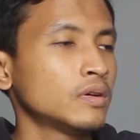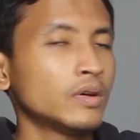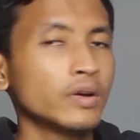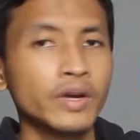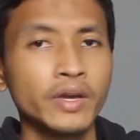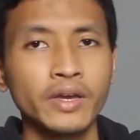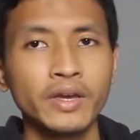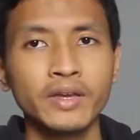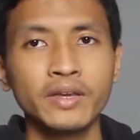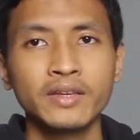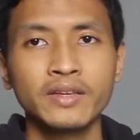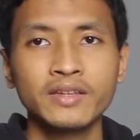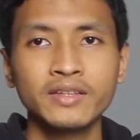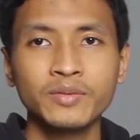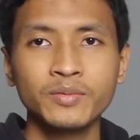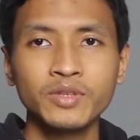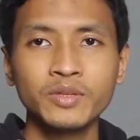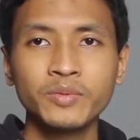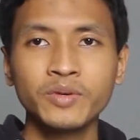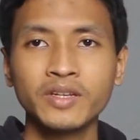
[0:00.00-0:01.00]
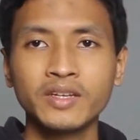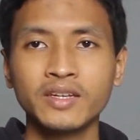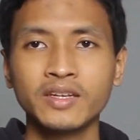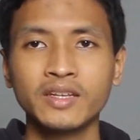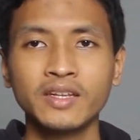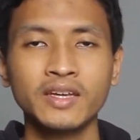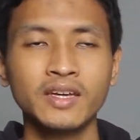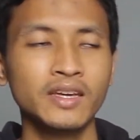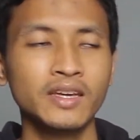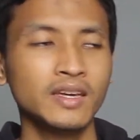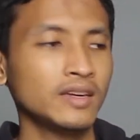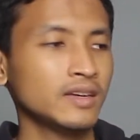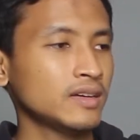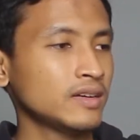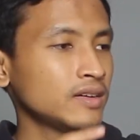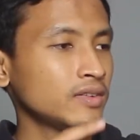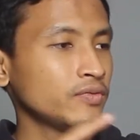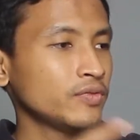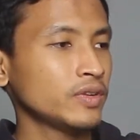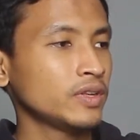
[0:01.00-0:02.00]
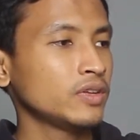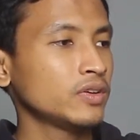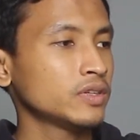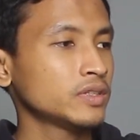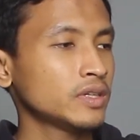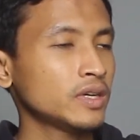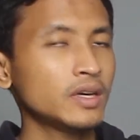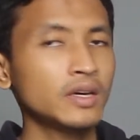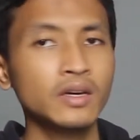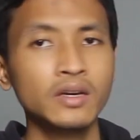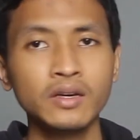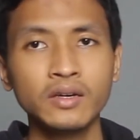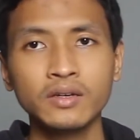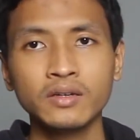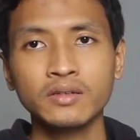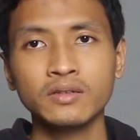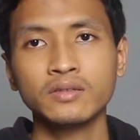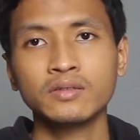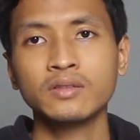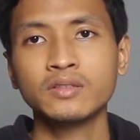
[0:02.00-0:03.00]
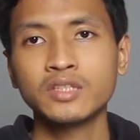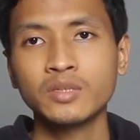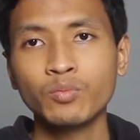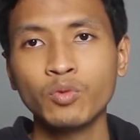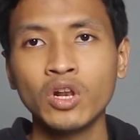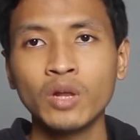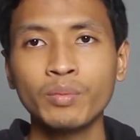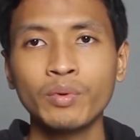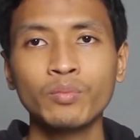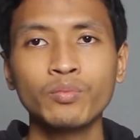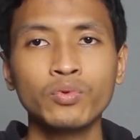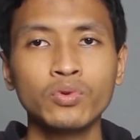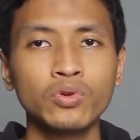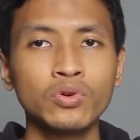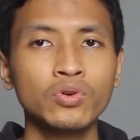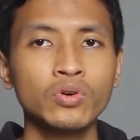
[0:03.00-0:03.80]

Oke, okay, teman-teman, ini uh, videonya 1080 30